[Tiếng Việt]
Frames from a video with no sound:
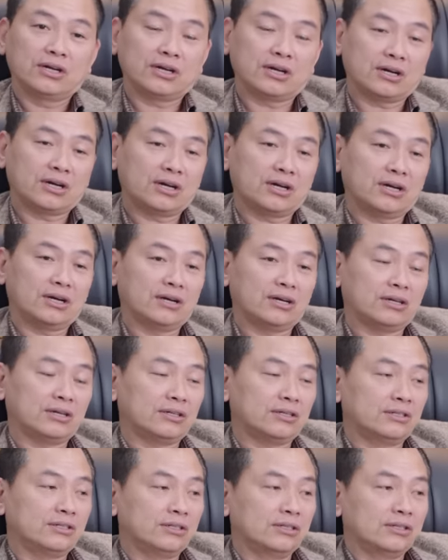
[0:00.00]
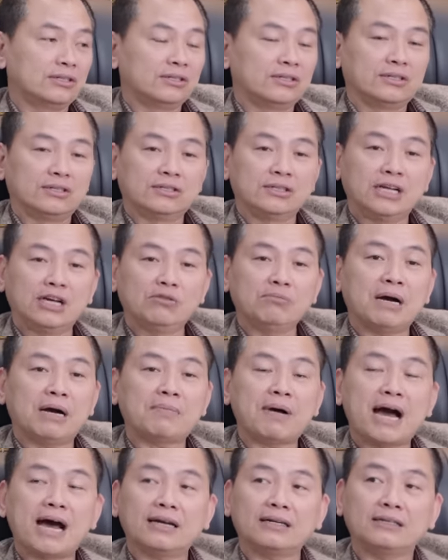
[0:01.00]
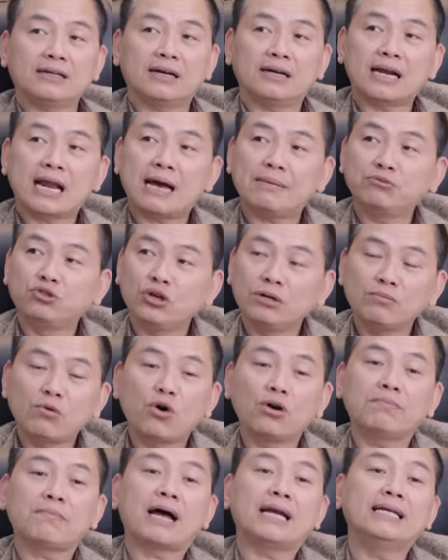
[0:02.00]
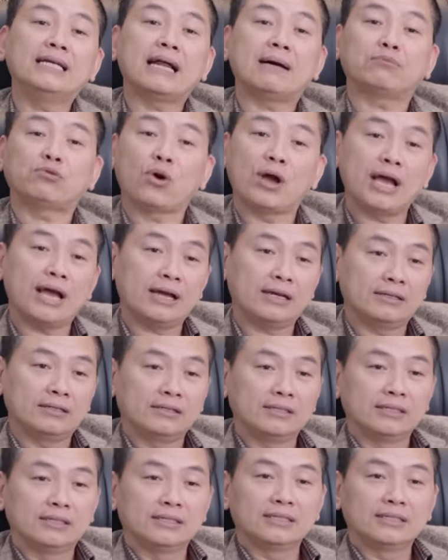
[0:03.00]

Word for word: à, nếu mà bạn à, làm chuyên môn mà đi làm thuê